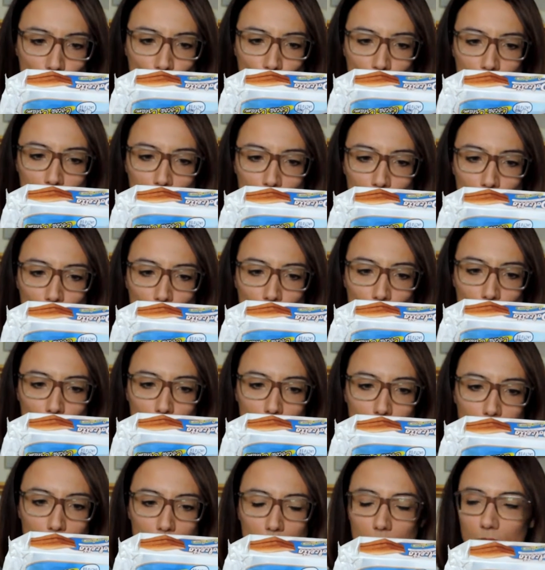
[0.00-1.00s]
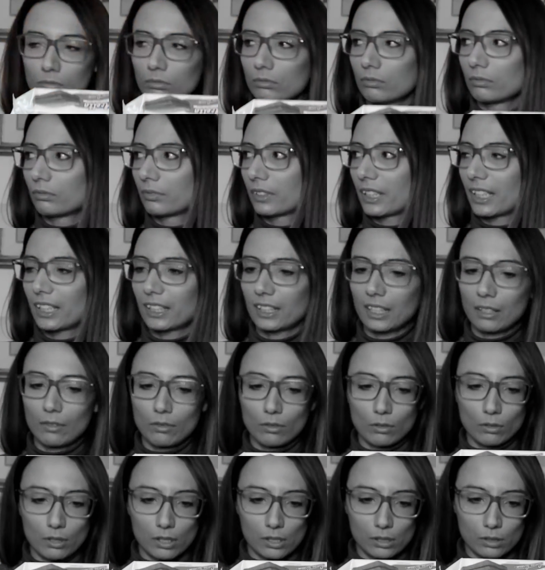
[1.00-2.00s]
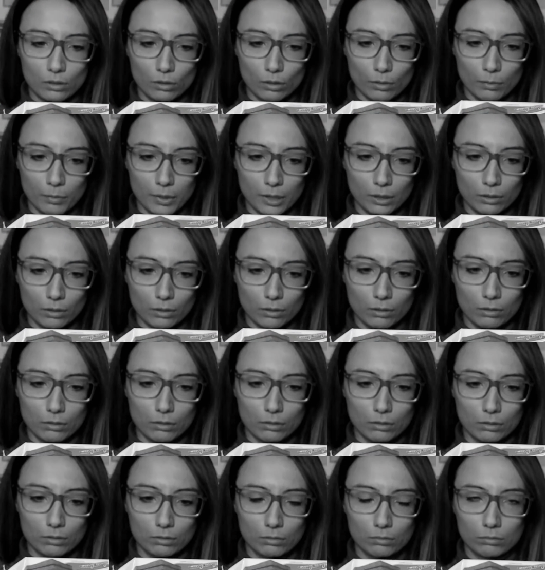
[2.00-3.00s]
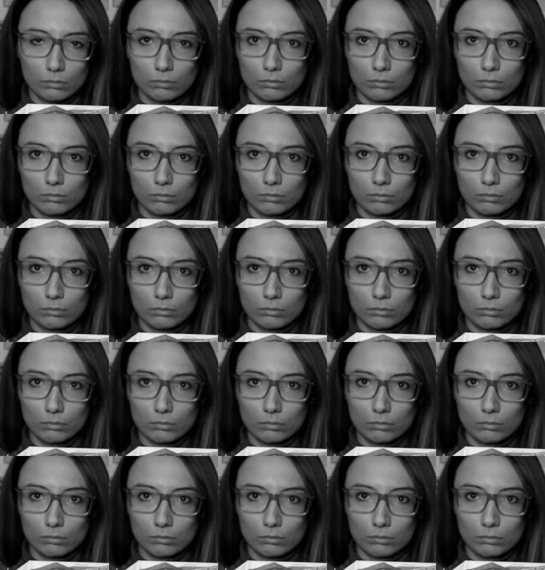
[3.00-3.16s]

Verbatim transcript: sorbitolo, che cavolo è il sorbitolo?